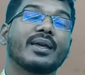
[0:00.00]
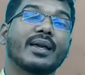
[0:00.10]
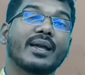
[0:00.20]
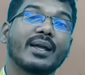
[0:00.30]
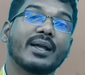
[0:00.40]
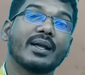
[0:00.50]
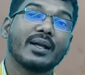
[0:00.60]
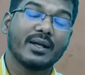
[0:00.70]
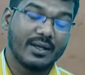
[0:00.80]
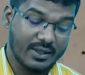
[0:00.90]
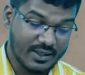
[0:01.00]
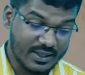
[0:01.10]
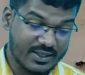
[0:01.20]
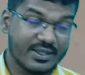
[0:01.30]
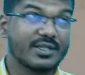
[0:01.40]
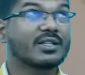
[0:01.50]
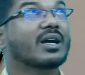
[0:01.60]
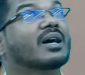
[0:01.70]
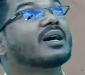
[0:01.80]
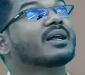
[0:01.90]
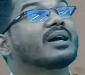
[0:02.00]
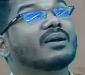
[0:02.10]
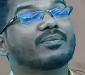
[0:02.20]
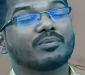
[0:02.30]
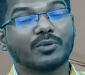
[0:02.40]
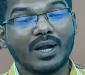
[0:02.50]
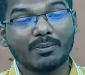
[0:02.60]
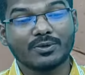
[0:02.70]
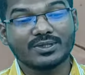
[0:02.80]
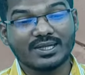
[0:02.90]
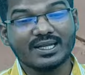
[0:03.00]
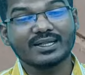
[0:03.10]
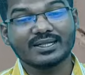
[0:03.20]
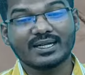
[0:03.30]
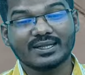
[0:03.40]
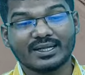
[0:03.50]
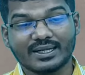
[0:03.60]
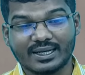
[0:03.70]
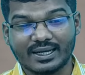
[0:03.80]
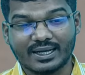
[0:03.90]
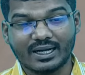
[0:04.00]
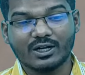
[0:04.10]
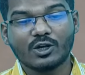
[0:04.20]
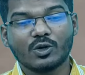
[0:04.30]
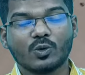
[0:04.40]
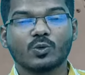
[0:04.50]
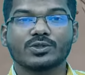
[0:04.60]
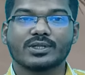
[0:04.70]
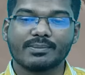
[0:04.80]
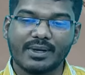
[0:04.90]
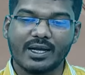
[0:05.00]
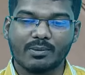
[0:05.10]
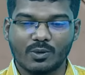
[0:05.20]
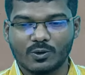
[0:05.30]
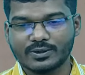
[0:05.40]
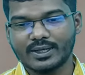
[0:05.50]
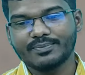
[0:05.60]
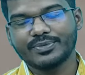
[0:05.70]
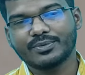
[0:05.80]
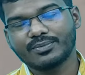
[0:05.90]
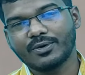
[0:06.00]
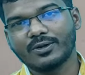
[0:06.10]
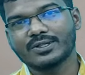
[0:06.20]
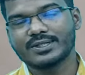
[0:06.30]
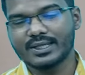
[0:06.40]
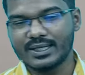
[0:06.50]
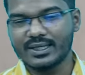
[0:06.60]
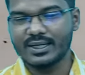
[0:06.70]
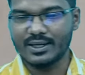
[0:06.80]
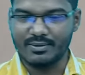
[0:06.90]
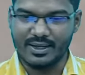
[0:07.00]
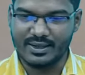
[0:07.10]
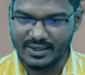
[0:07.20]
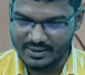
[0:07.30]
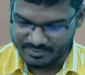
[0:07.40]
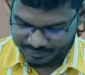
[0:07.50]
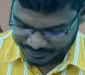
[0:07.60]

कि किस चीज़ का घर है पूरा आपको सीलिंग जैसा दिखने लगेगा उस समय हम लोग जो है फॉल सीलिंग करवाते हैं